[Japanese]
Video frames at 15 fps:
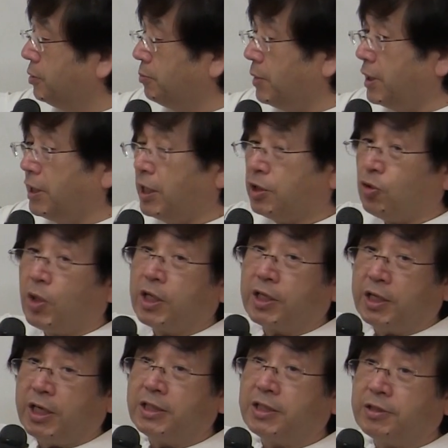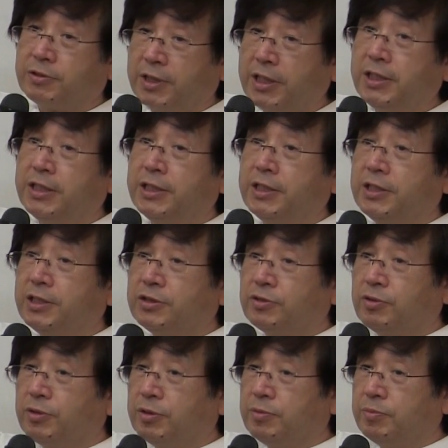マイナートランケライダーのね、
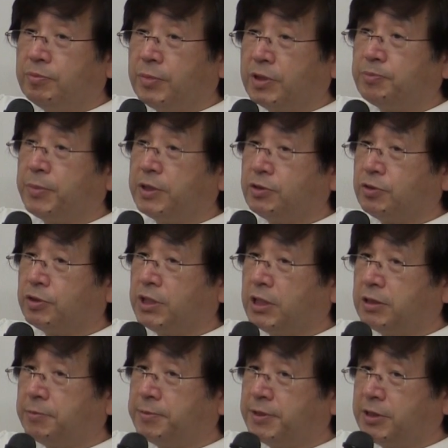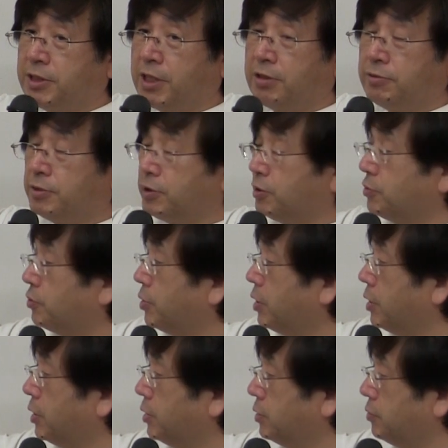それ、まあ、ベンゾジアゼピン系というんですけど、そ
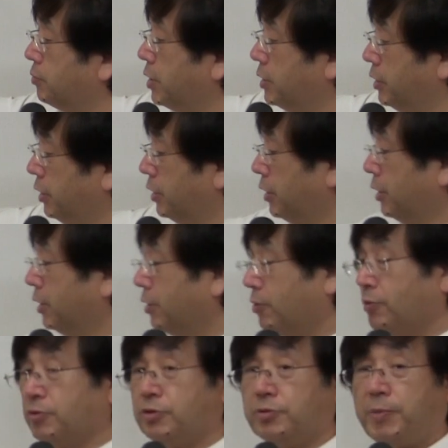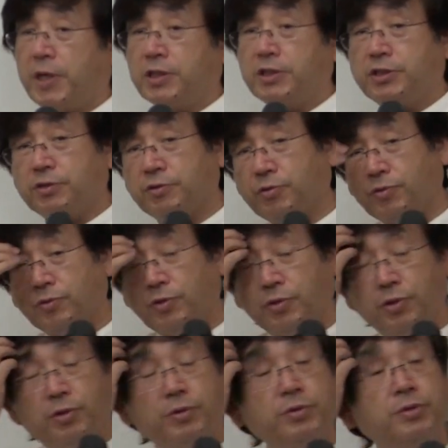れゆえにこういうパキシル等
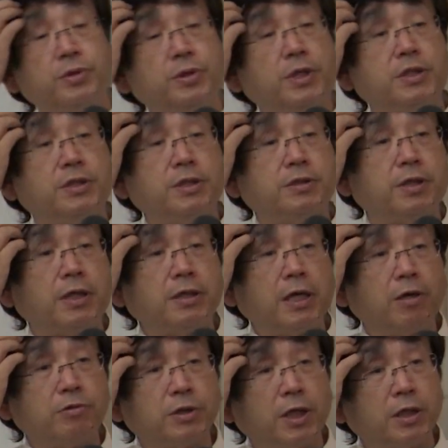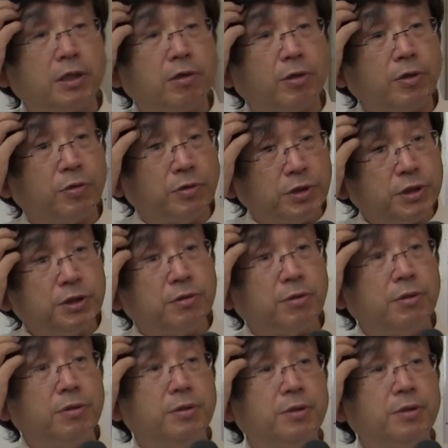の SSRI を使った方がよろしいと、